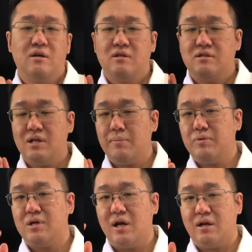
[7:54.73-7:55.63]

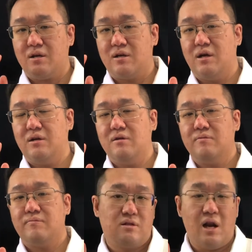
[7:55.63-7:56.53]
Snapdragon
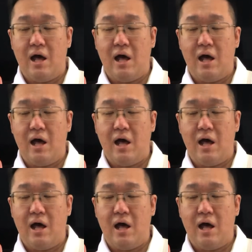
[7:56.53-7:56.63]
8